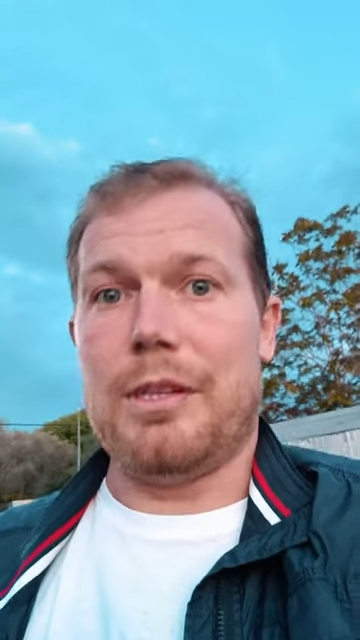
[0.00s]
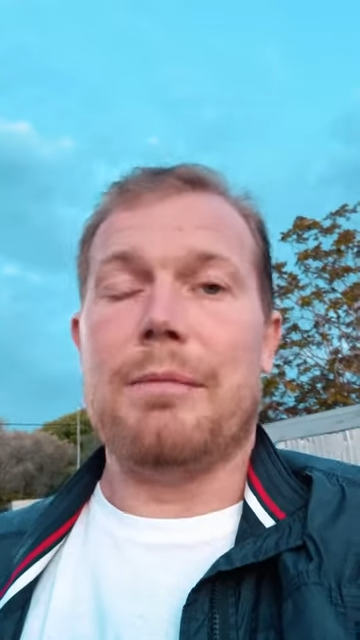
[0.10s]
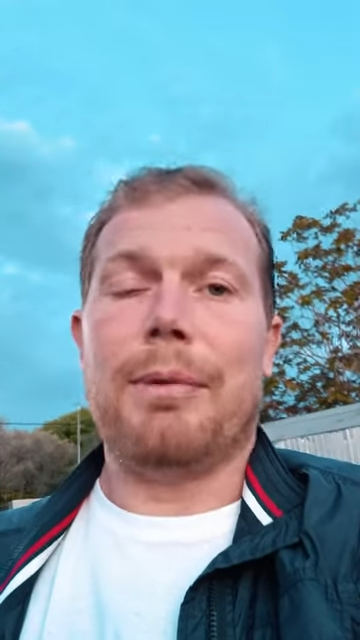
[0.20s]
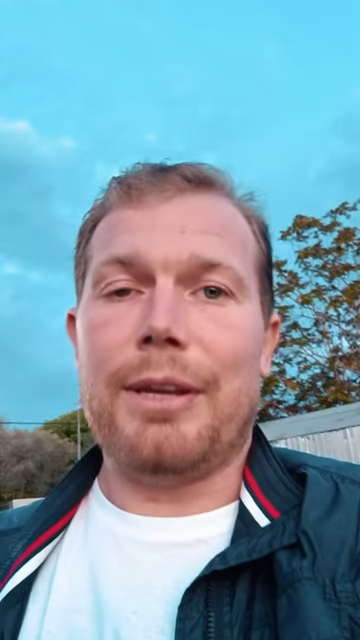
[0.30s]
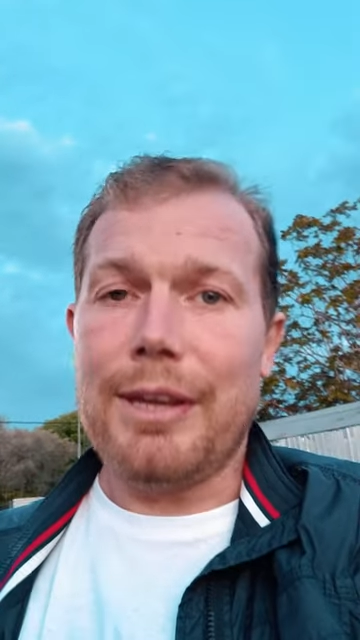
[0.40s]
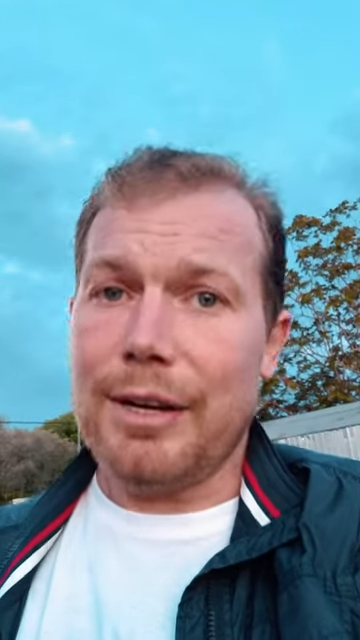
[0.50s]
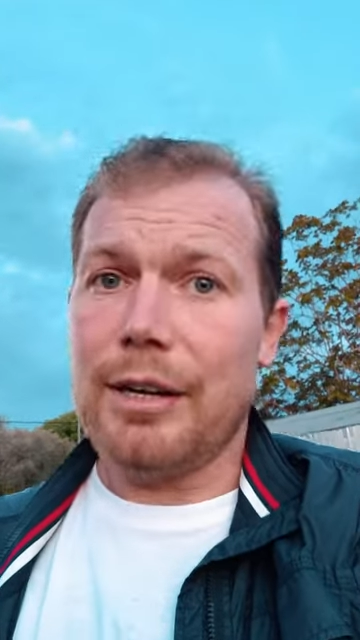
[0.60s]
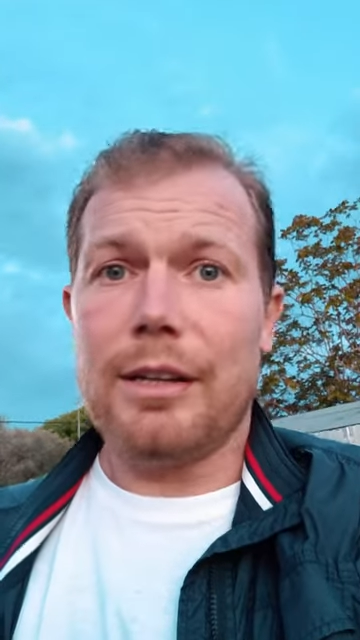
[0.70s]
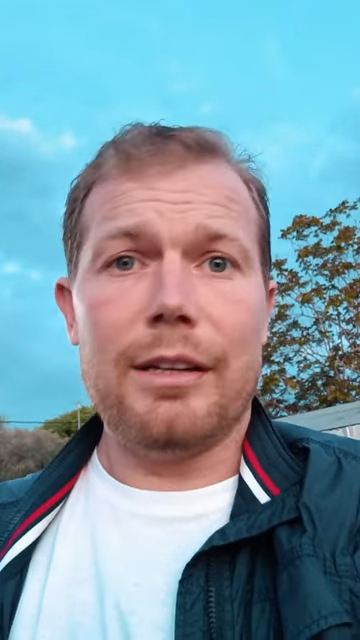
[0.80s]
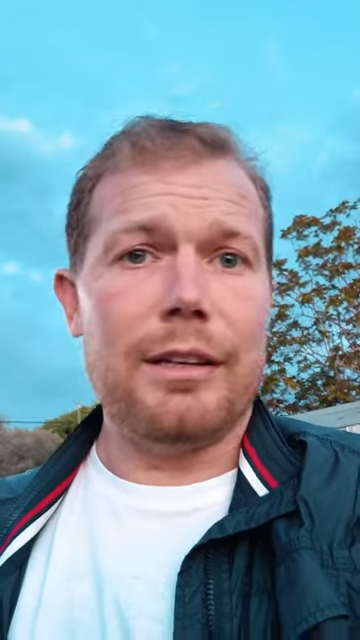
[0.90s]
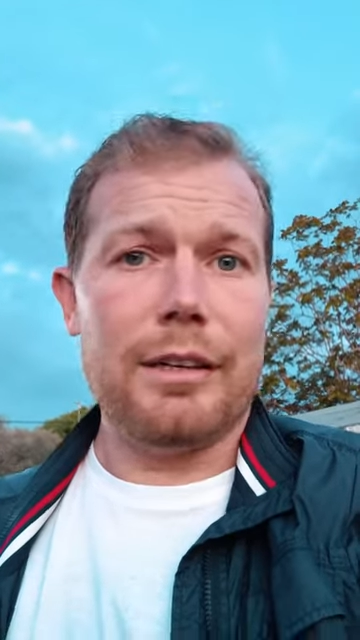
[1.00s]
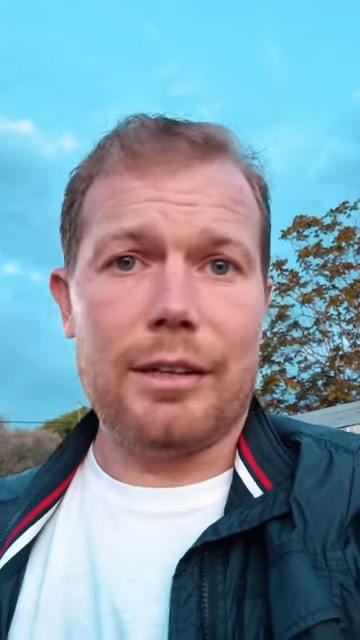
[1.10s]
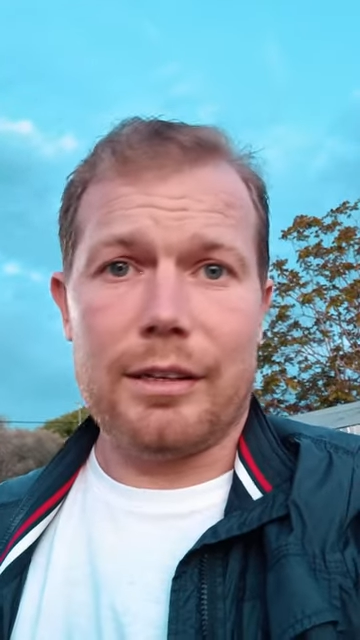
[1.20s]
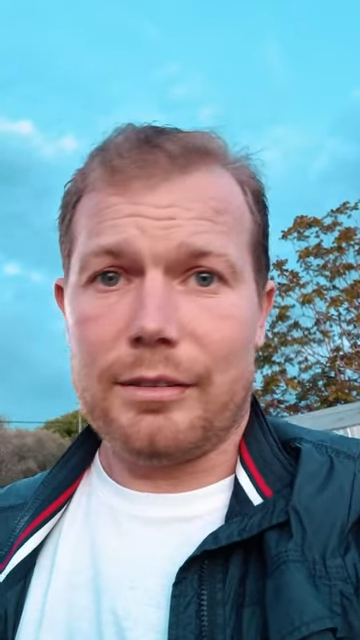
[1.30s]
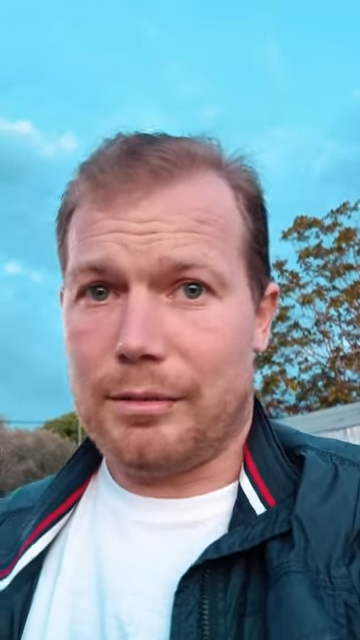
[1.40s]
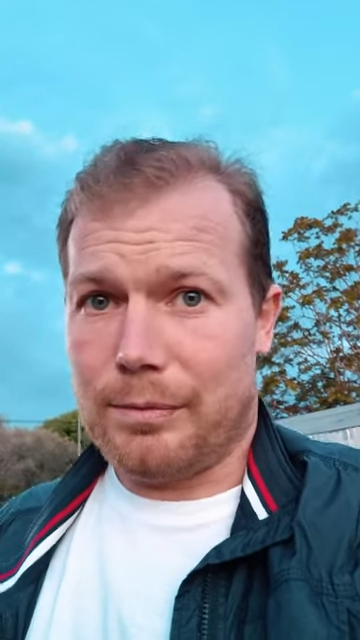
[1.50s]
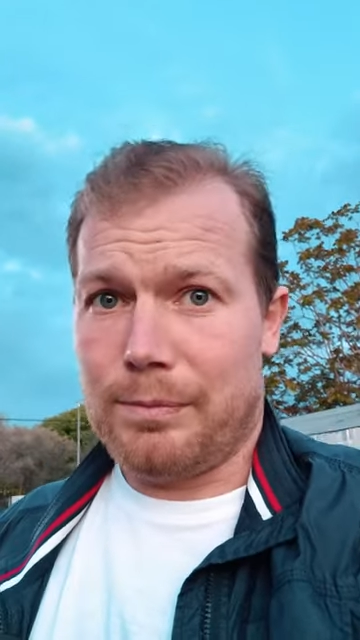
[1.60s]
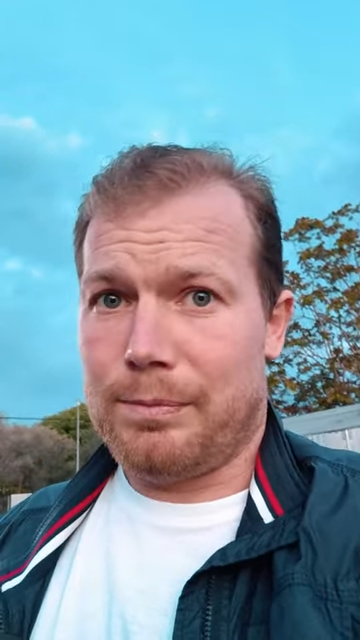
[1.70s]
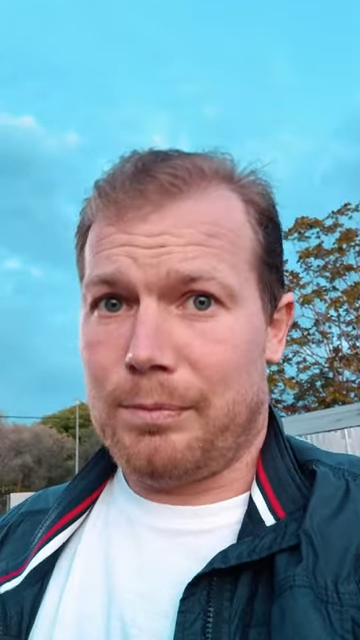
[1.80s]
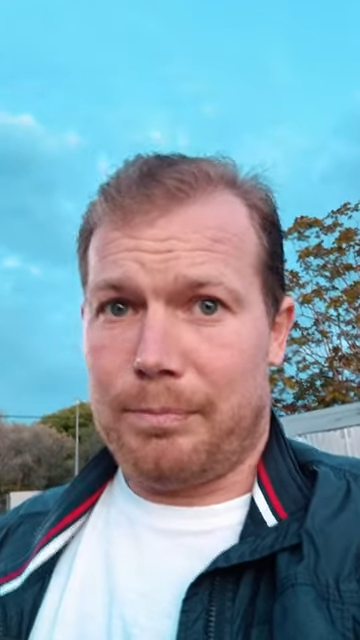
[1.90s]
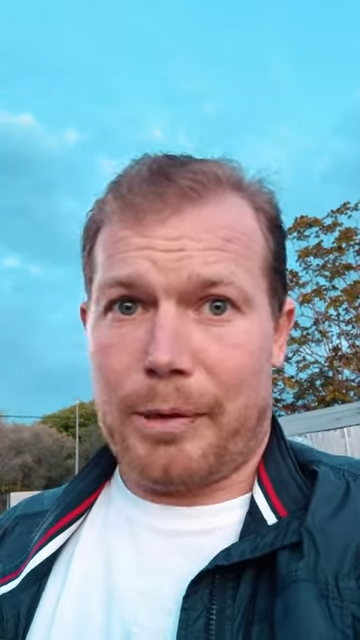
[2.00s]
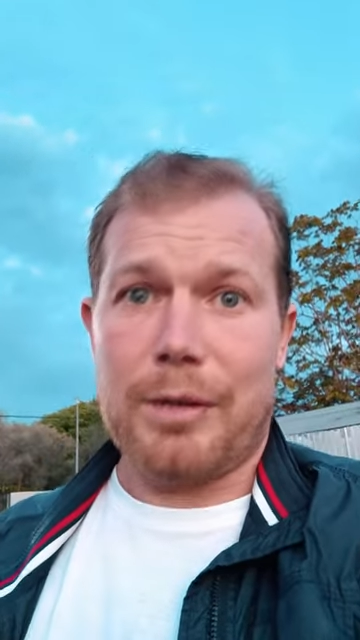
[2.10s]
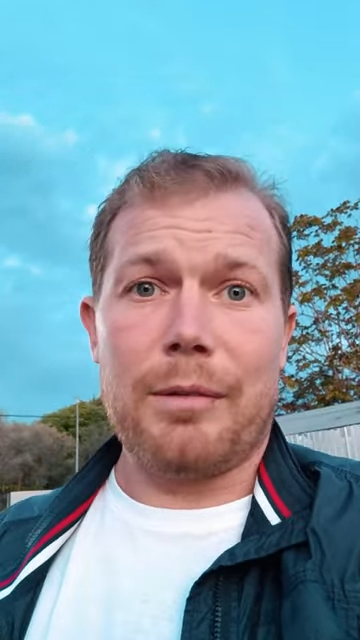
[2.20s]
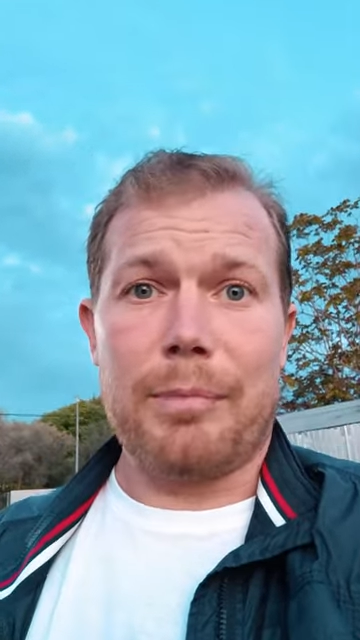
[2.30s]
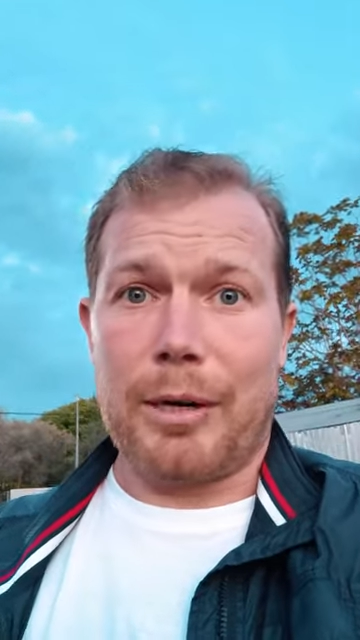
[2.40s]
Они поехали, э,